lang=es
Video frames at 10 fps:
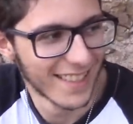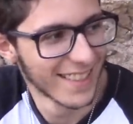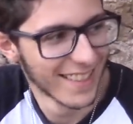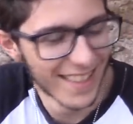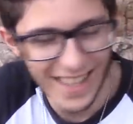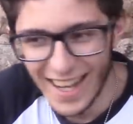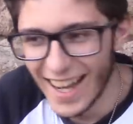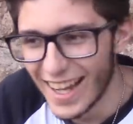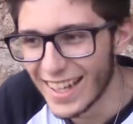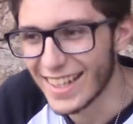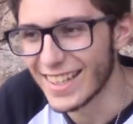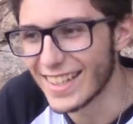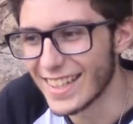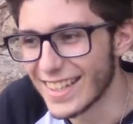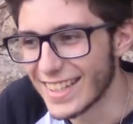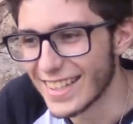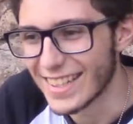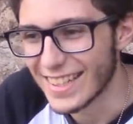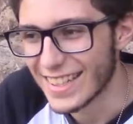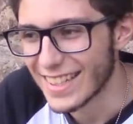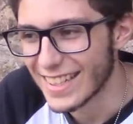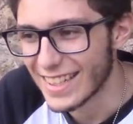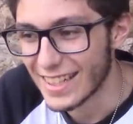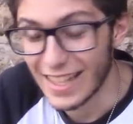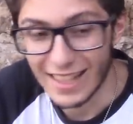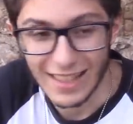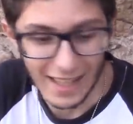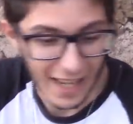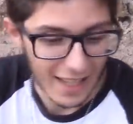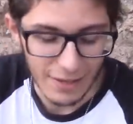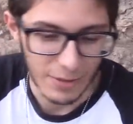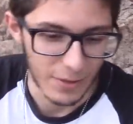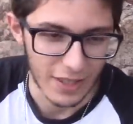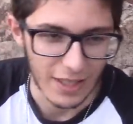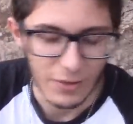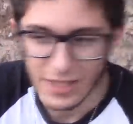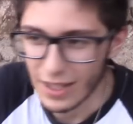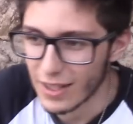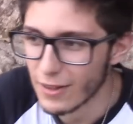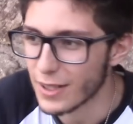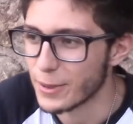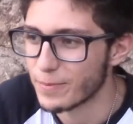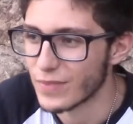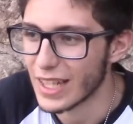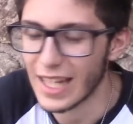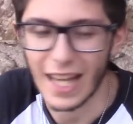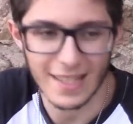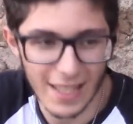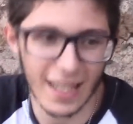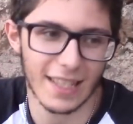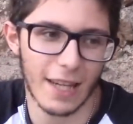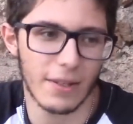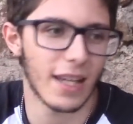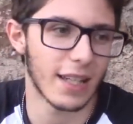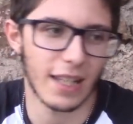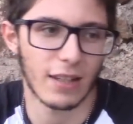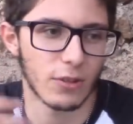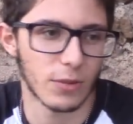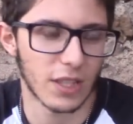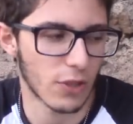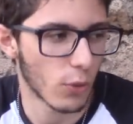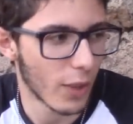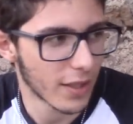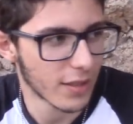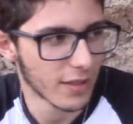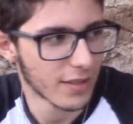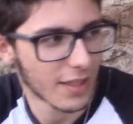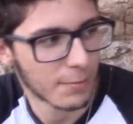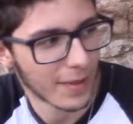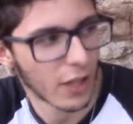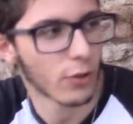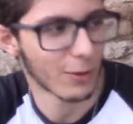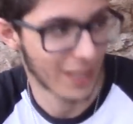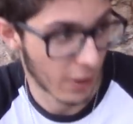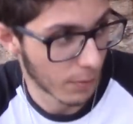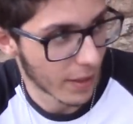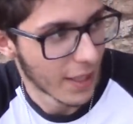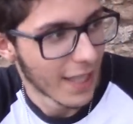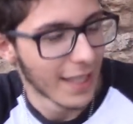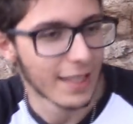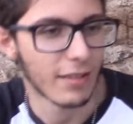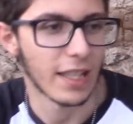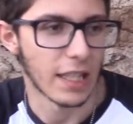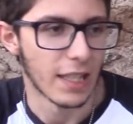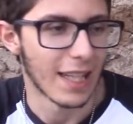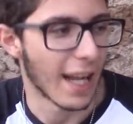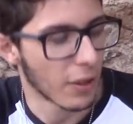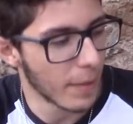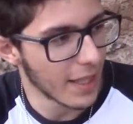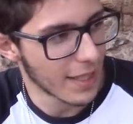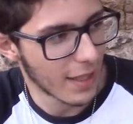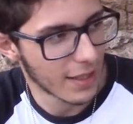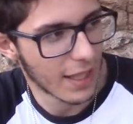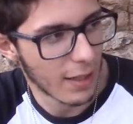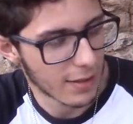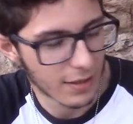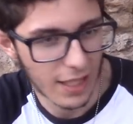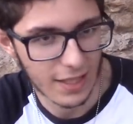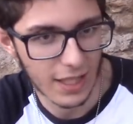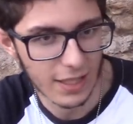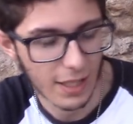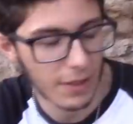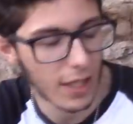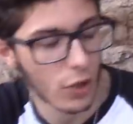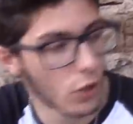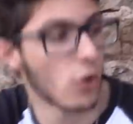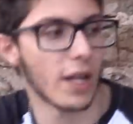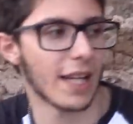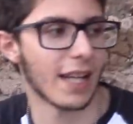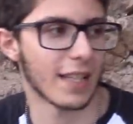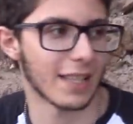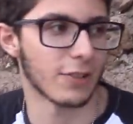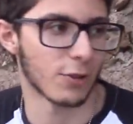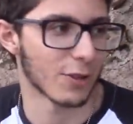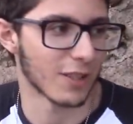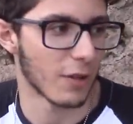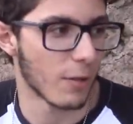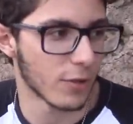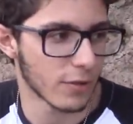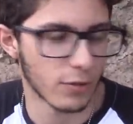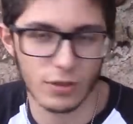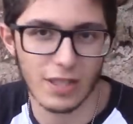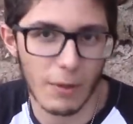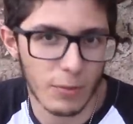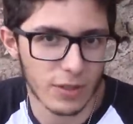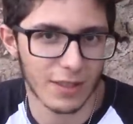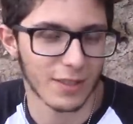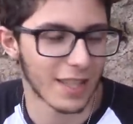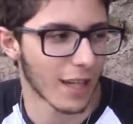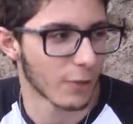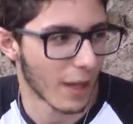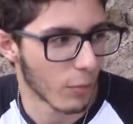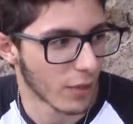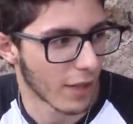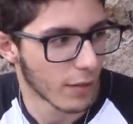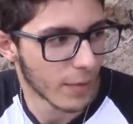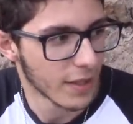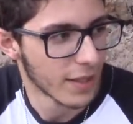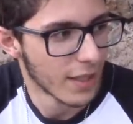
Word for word: Interesante. Y, en, la nieve, porque también estaba nevado. Y las chicas que había, que eran como tres o cuatro, se despertaban con nuestra ropa. Es decir, la ropa de, las, chicas que había no era la que nosotros llevábamos. No sabemos de dónde sacamos la puta ropa.